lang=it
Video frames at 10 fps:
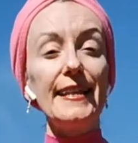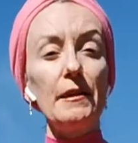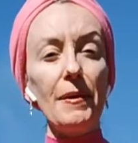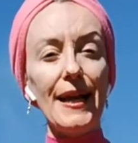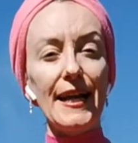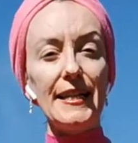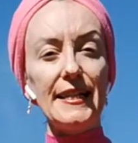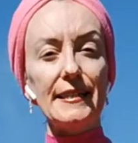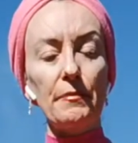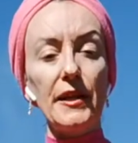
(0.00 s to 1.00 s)
dei
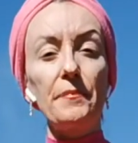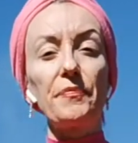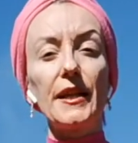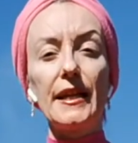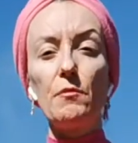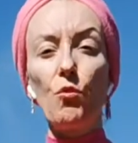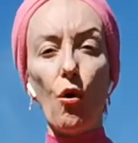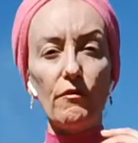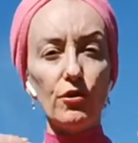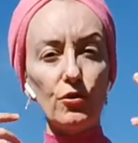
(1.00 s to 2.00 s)
meccanismi che
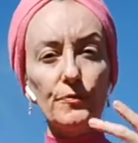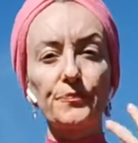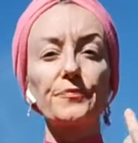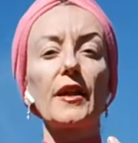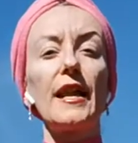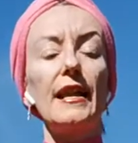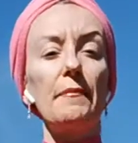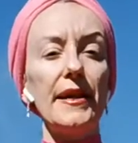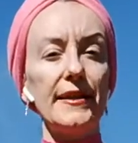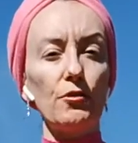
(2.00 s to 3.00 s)
muovono la
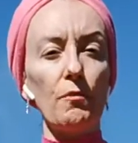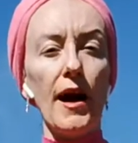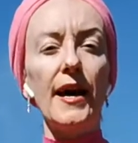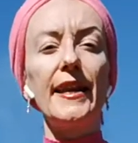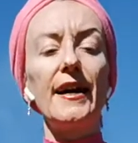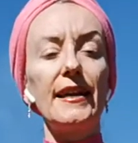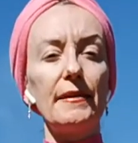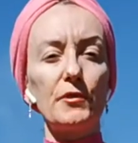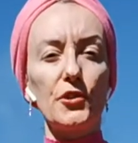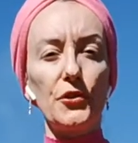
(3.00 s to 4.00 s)
mente umana, le
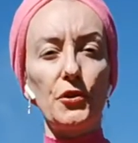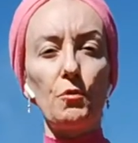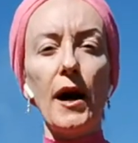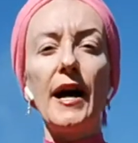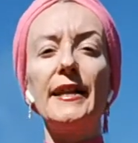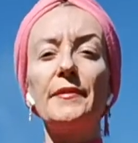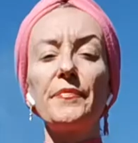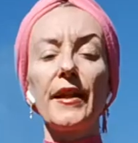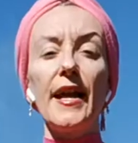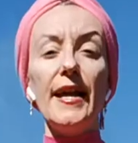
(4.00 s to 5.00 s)
emozioni umane
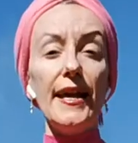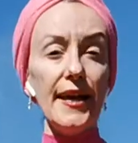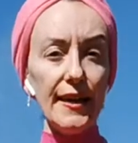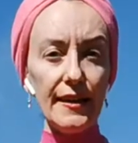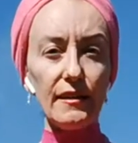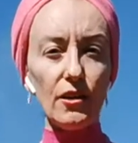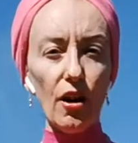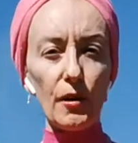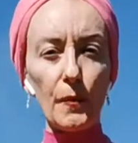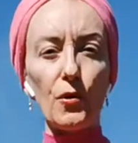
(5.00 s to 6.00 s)
e il
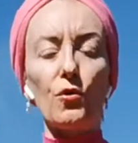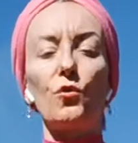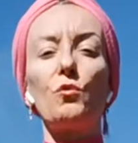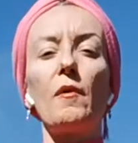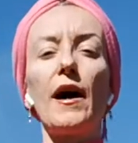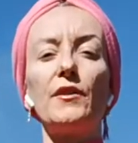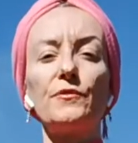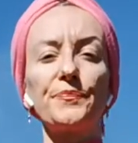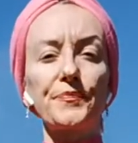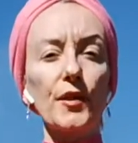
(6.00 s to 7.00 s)
corpo
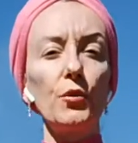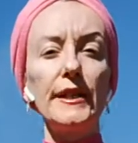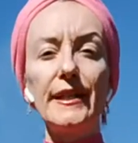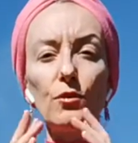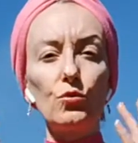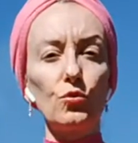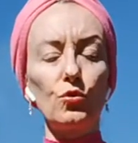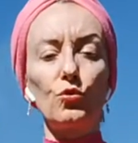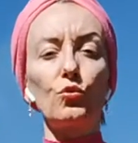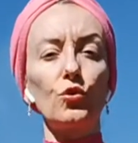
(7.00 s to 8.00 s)
umano. Quindi un
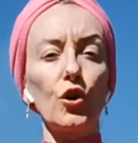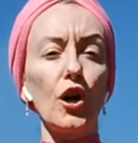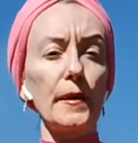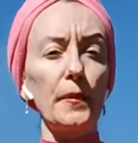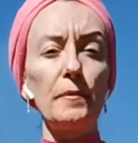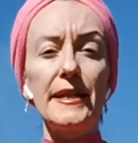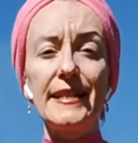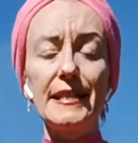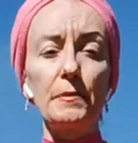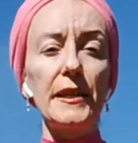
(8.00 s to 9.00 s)
tutt'uno, corpo,
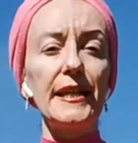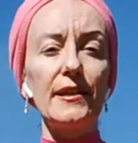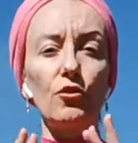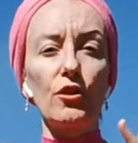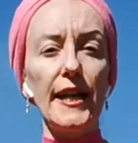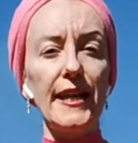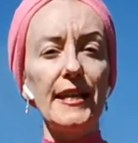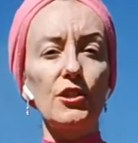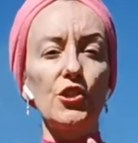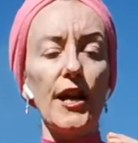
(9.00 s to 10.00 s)
mente, spirito,
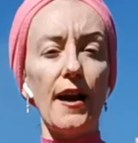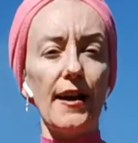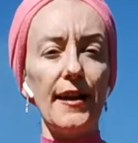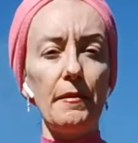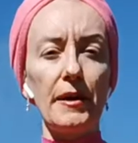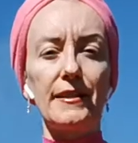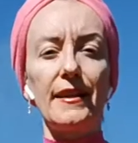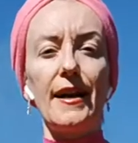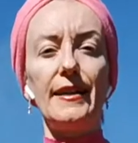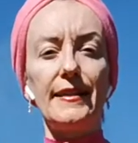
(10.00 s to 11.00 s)
energia e
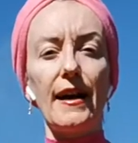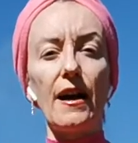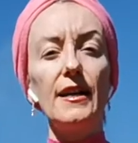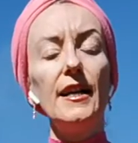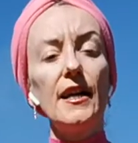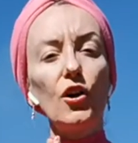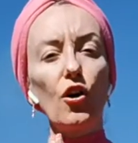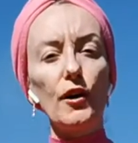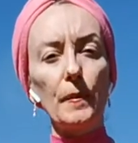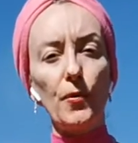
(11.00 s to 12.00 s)
materialità.
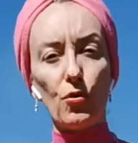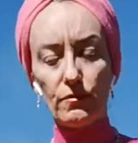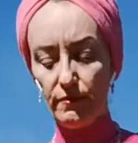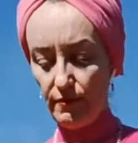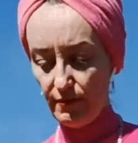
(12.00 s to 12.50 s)
Corpo